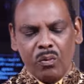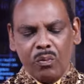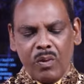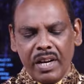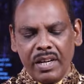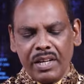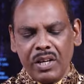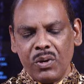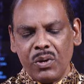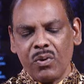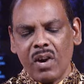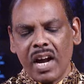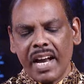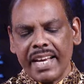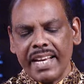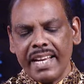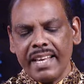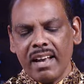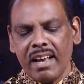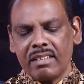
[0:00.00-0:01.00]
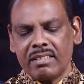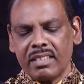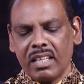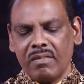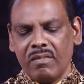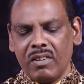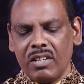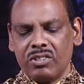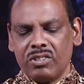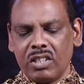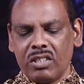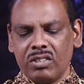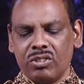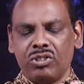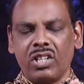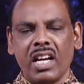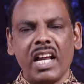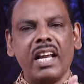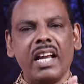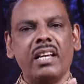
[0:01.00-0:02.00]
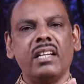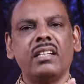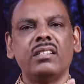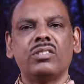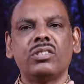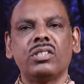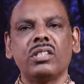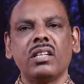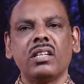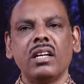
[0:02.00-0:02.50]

வென் யூ ஐடியாஸ் அண்ட் விஷன் சேஞ்ச்